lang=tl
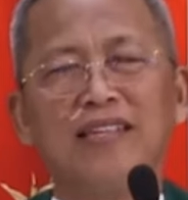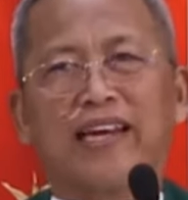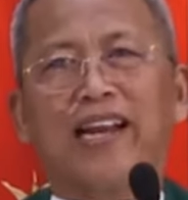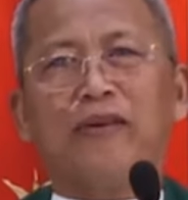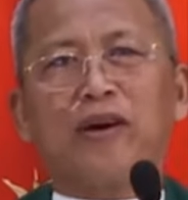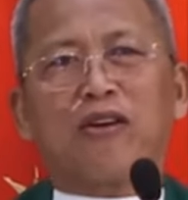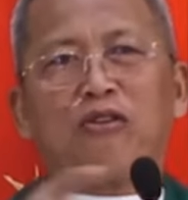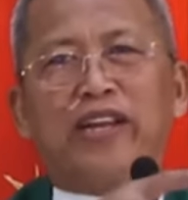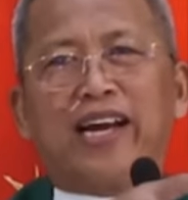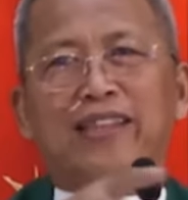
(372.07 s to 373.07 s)
Ah, tanawa ra
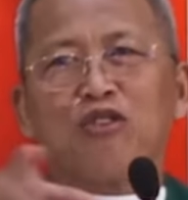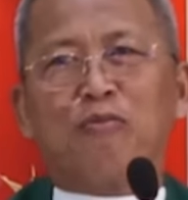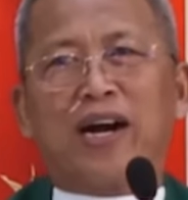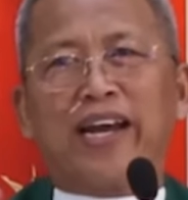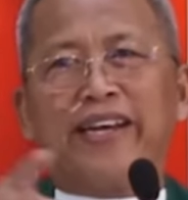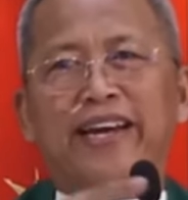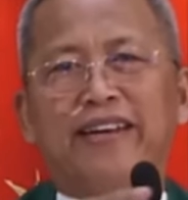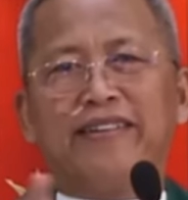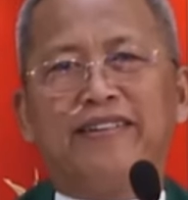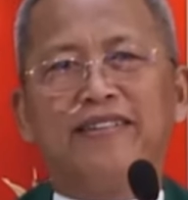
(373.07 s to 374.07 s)
guning ato mga
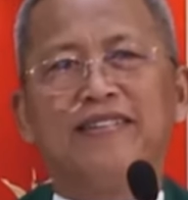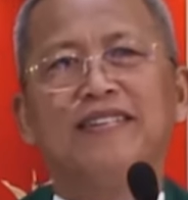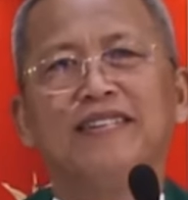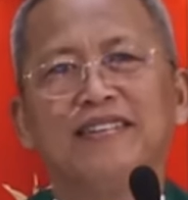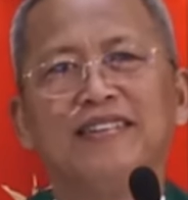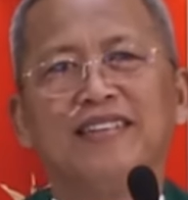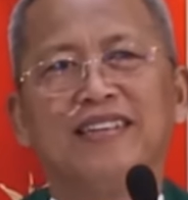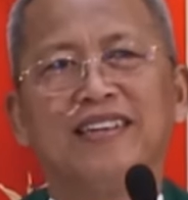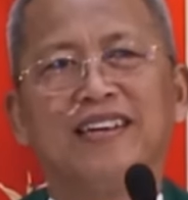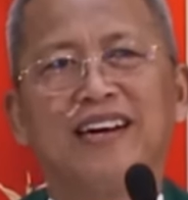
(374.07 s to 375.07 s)
edad.
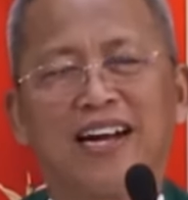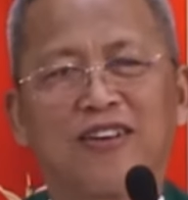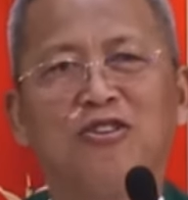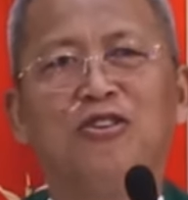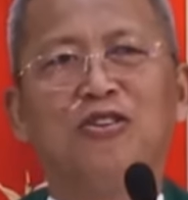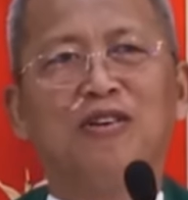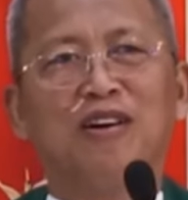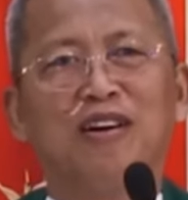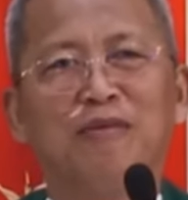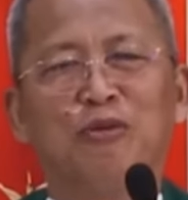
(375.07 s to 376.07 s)
Ako,
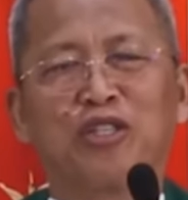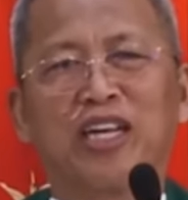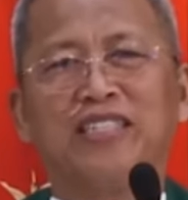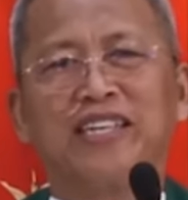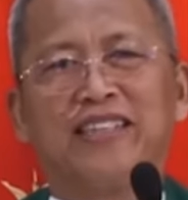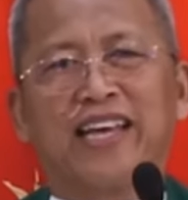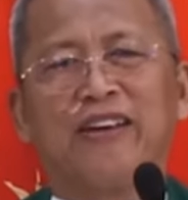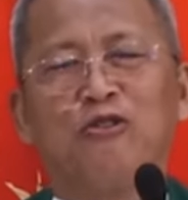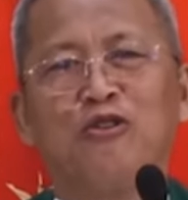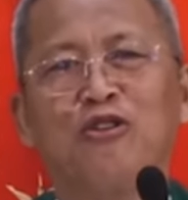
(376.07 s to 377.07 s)
musay
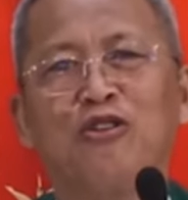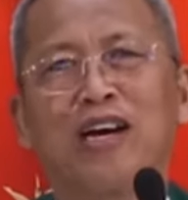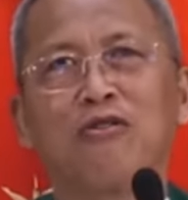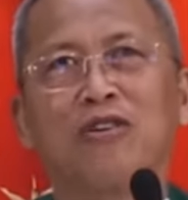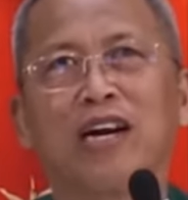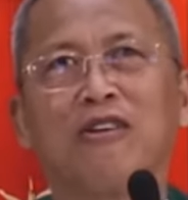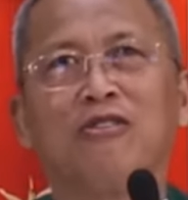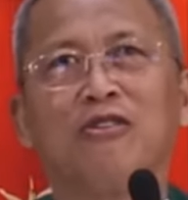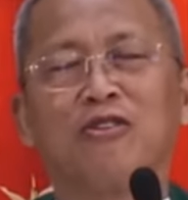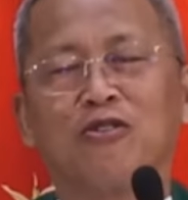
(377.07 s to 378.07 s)
sintay uno na ko
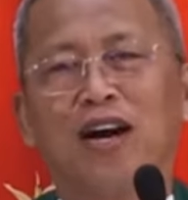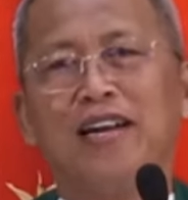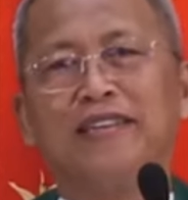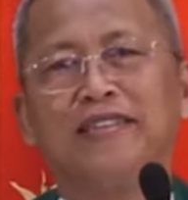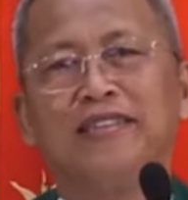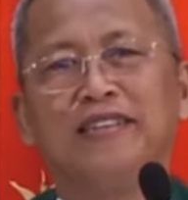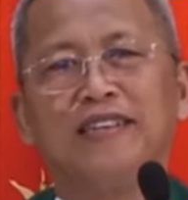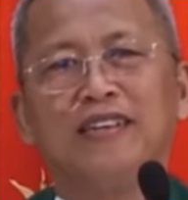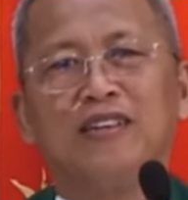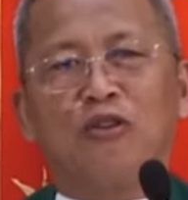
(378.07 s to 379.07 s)
karong kuan,
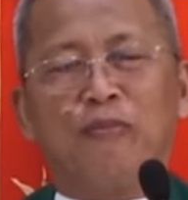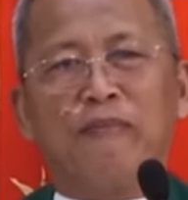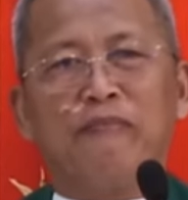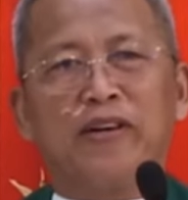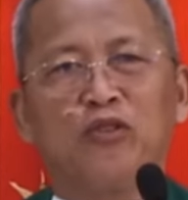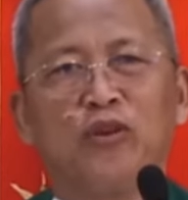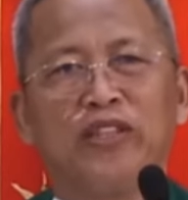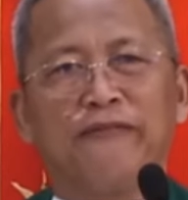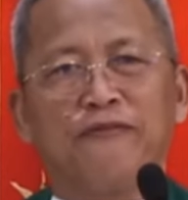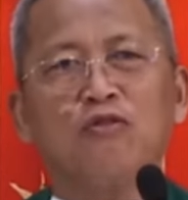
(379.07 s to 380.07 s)
November
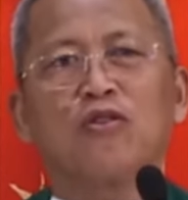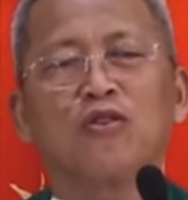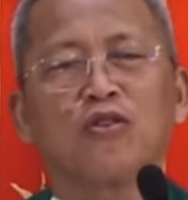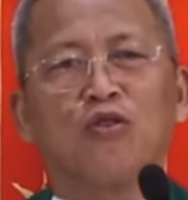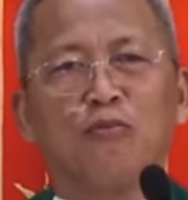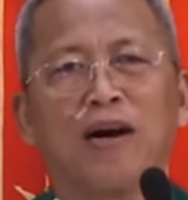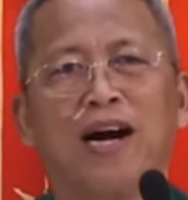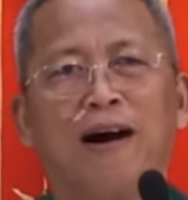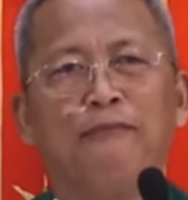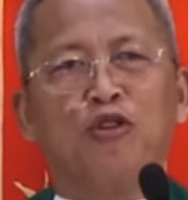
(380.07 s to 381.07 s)
24, kung
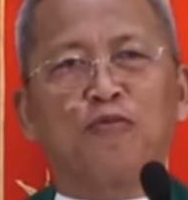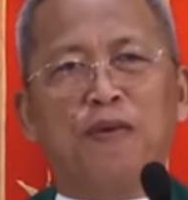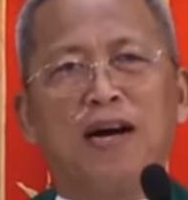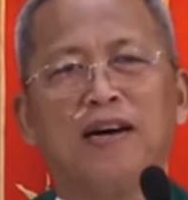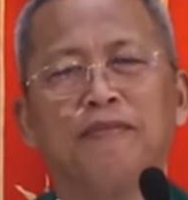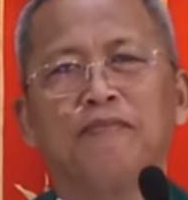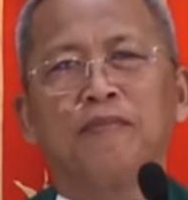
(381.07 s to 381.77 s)
makaabot pa.